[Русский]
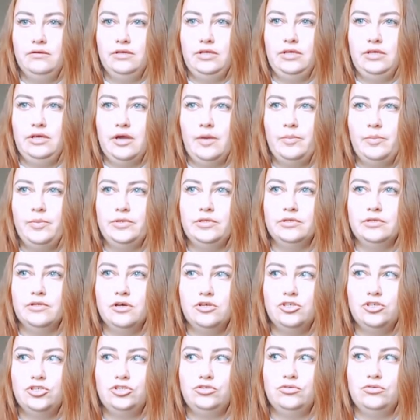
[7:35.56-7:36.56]
Я
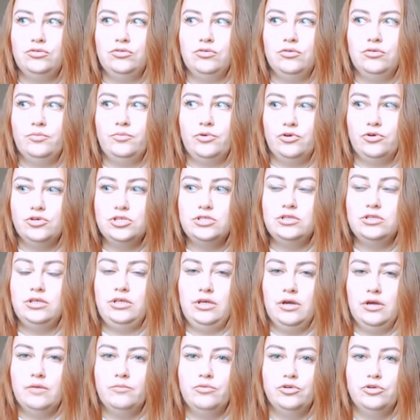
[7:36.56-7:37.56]
поняла, что просто
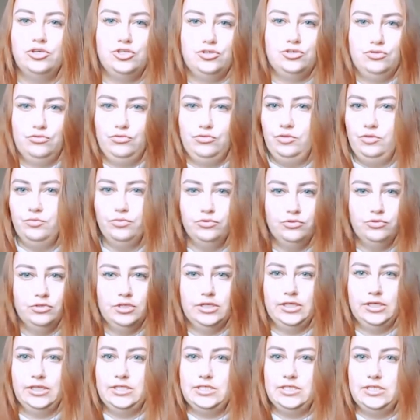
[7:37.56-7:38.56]
я больше не буду
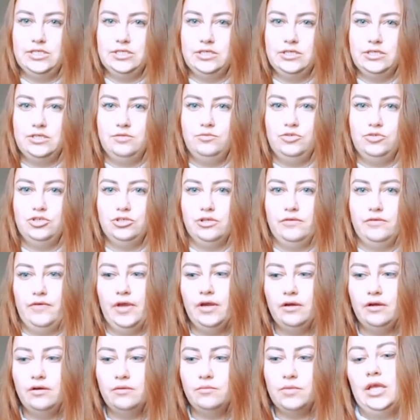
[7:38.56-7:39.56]
находиться с этим
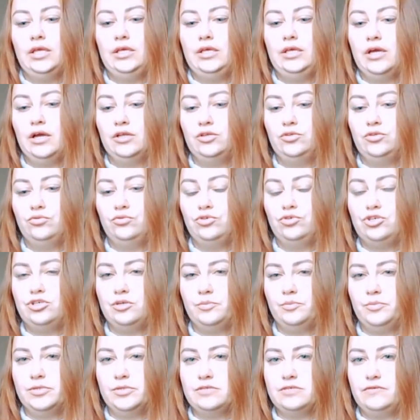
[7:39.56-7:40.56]
человеком. Я тут
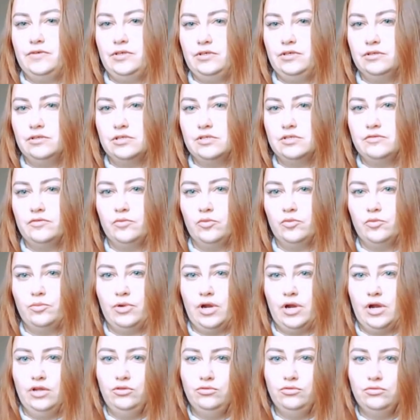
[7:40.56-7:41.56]
же позвонила своему
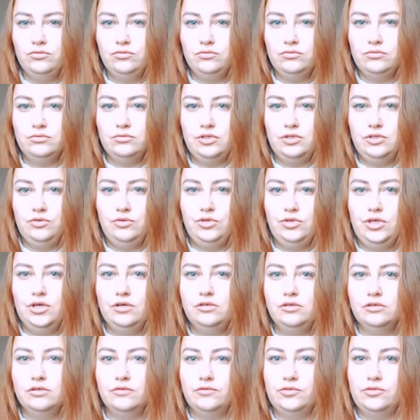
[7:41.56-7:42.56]
брату, и
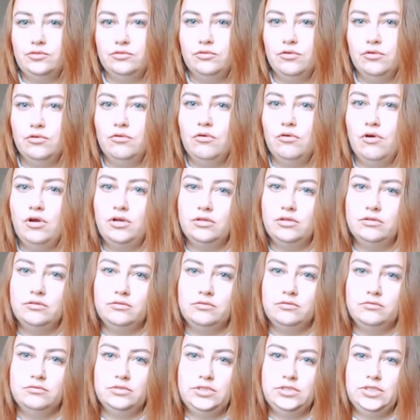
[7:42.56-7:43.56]
уехала в другой город
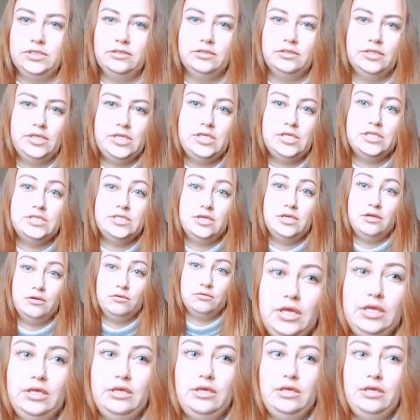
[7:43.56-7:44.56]
где-то на
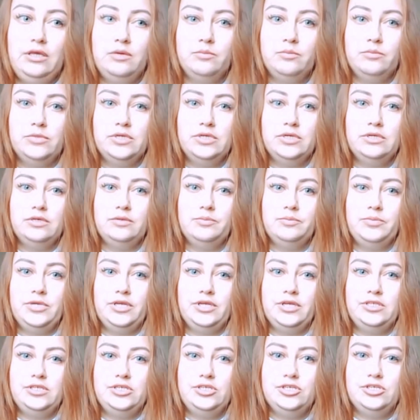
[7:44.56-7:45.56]
неделю. И мы
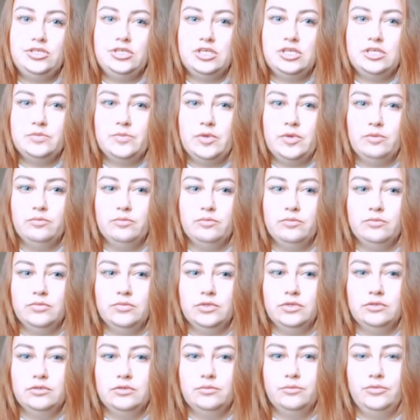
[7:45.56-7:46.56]
периодически с моим
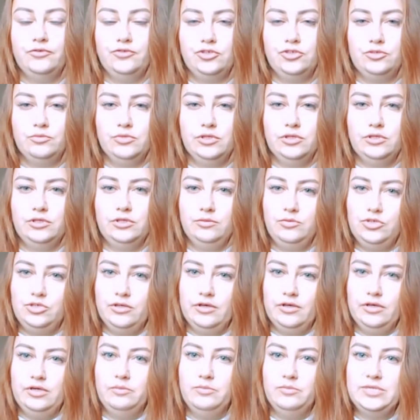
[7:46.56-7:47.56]
э, бывшим молодым
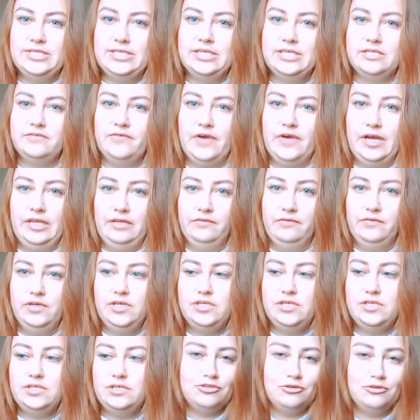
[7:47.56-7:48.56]
человеком, мы
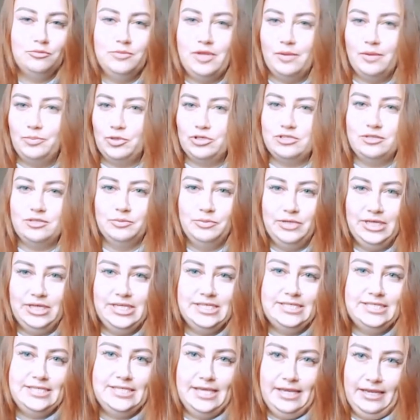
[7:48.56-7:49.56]
созванивались, у меня просто были
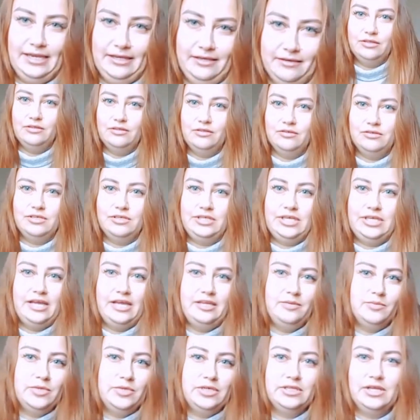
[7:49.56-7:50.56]
истерики. Я
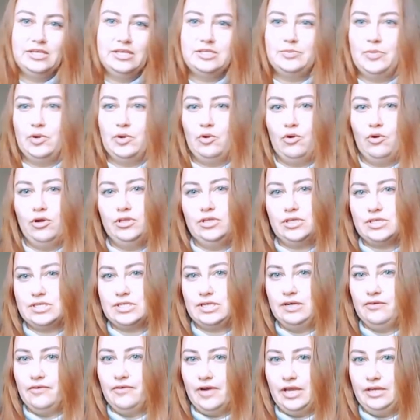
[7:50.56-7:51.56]
не могла спокойно
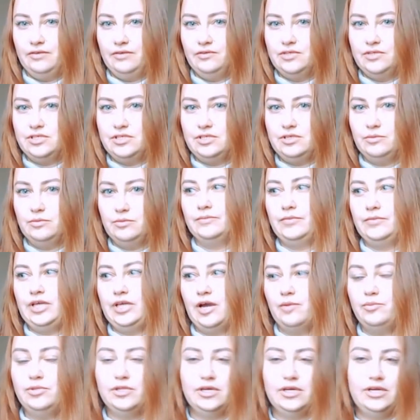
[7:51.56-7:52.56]
разговаривать с ним,
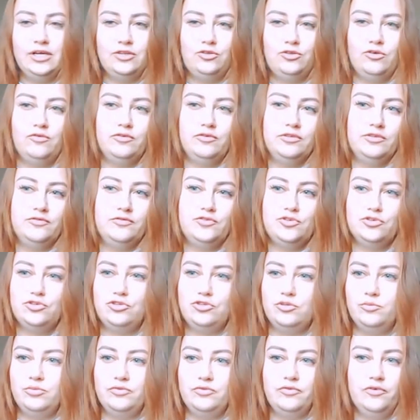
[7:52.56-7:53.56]
я была готова на все,
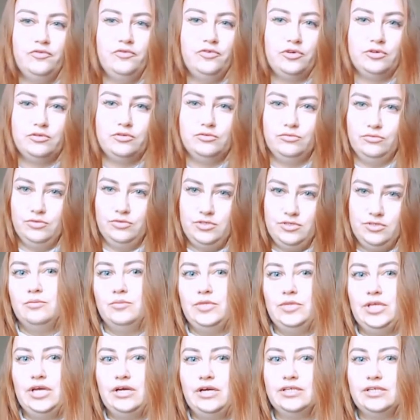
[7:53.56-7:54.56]
чтобы его вернуть.
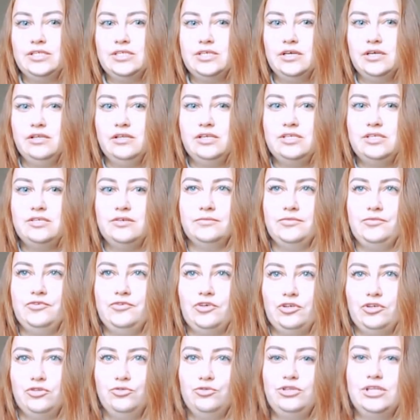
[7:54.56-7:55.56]
Мне хотелось
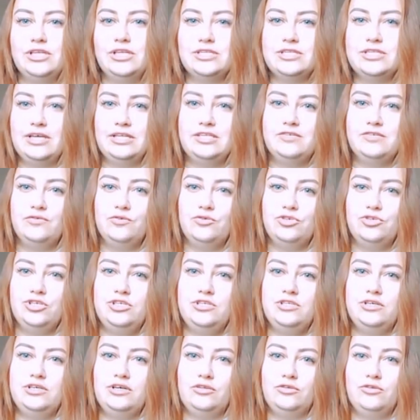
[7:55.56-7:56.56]
вернуть назад свою
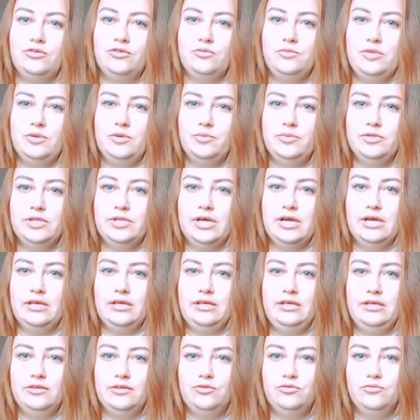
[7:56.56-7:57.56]
жизнь, которая у меня была.
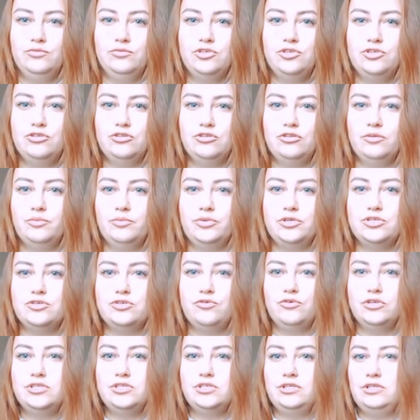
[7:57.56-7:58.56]
Я думала, что это
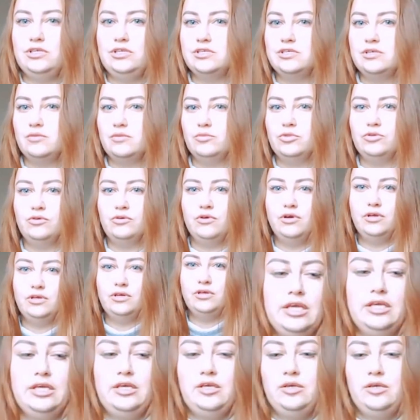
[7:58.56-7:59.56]
происходит не со
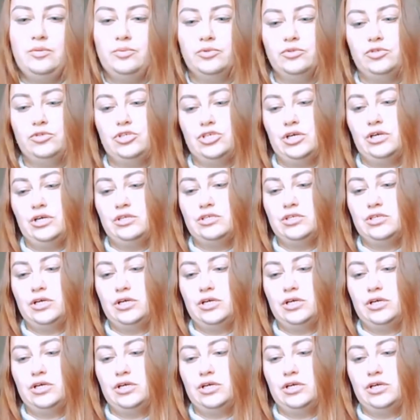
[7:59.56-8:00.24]
мной, и получается,